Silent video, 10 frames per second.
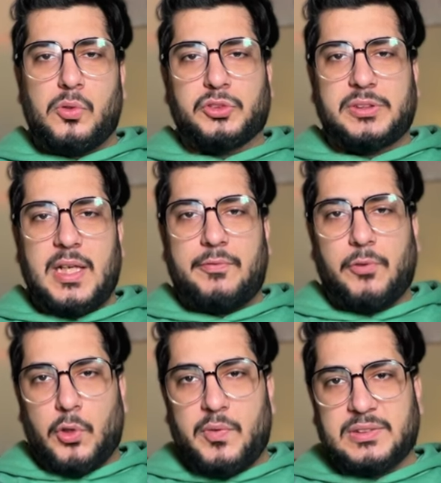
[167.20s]
उसके
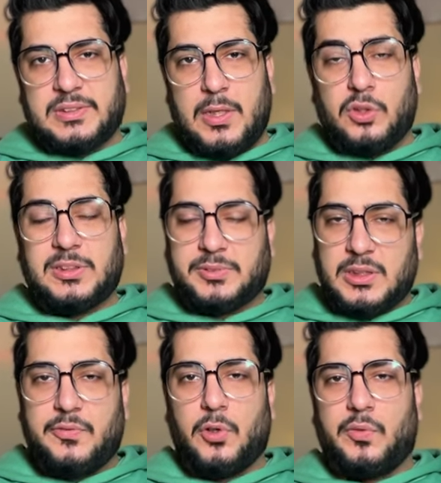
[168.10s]
फॉलोअर्स हैं और सबसे
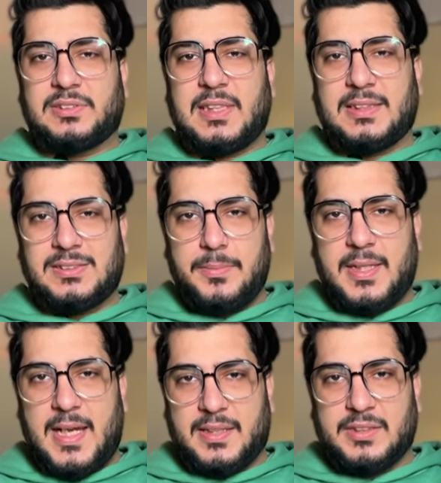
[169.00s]
ज़्यादा फॉलोअर्स हैं किसी भी कैट के